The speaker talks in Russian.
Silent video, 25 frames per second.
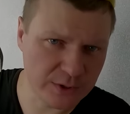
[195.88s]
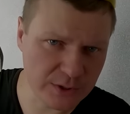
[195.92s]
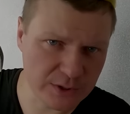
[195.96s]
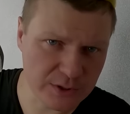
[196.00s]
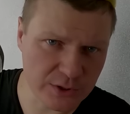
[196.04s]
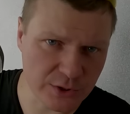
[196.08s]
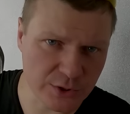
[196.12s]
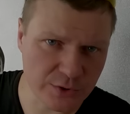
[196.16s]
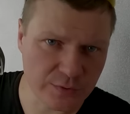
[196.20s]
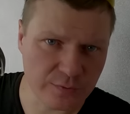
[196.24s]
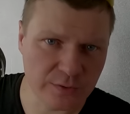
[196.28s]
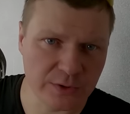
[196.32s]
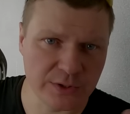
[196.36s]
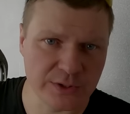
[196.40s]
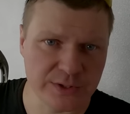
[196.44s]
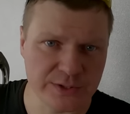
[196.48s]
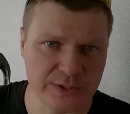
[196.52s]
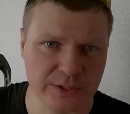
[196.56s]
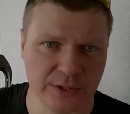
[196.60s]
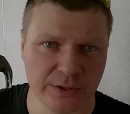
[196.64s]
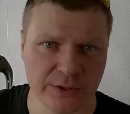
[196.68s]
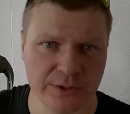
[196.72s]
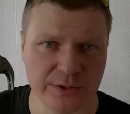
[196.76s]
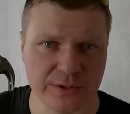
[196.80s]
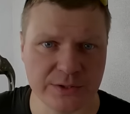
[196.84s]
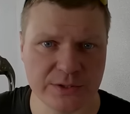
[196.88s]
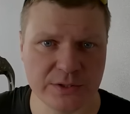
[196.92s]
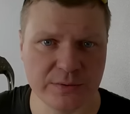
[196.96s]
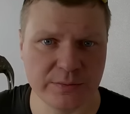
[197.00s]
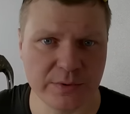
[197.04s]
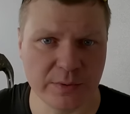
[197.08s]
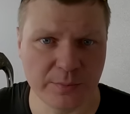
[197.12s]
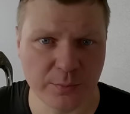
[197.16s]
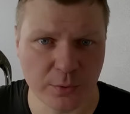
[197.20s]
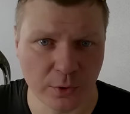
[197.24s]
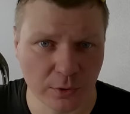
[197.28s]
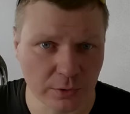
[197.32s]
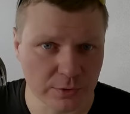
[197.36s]
тысяч, вы сделаете
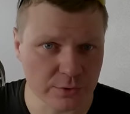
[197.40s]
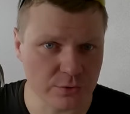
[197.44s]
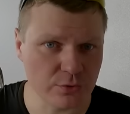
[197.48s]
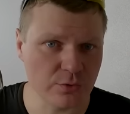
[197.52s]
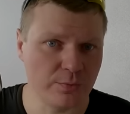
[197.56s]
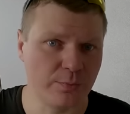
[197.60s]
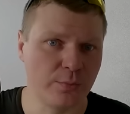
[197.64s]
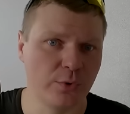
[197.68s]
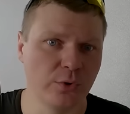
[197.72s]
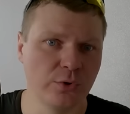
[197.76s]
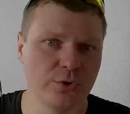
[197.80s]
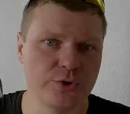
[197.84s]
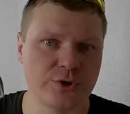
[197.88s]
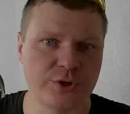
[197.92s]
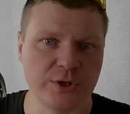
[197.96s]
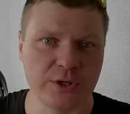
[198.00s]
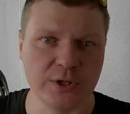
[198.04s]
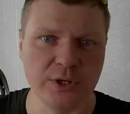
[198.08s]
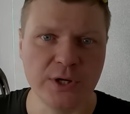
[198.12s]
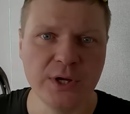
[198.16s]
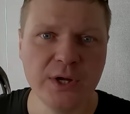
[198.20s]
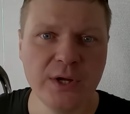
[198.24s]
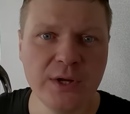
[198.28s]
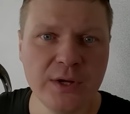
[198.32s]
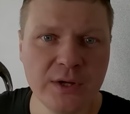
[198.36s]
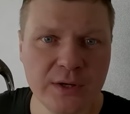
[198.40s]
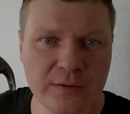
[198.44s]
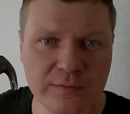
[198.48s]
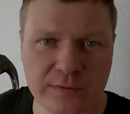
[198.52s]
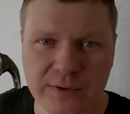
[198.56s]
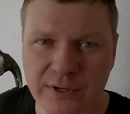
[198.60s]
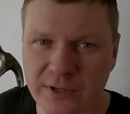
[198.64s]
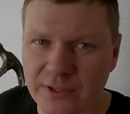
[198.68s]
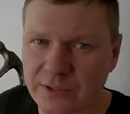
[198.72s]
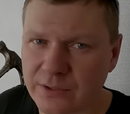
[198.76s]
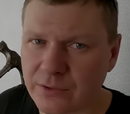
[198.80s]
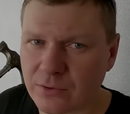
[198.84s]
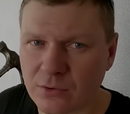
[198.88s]
себе полностью полочки в
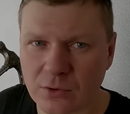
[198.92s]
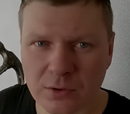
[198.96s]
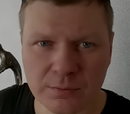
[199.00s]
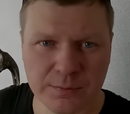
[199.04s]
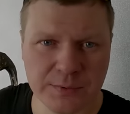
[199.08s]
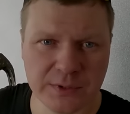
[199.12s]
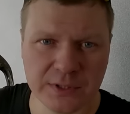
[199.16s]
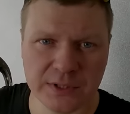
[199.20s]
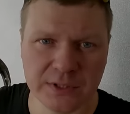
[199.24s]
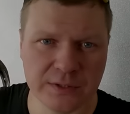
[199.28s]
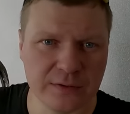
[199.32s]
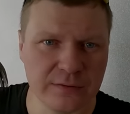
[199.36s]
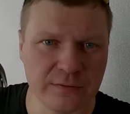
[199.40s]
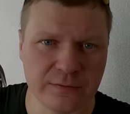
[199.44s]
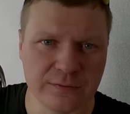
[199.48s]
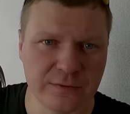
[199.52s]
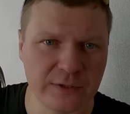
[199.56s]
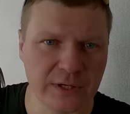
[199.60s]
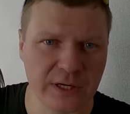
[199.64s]
гардеробной, в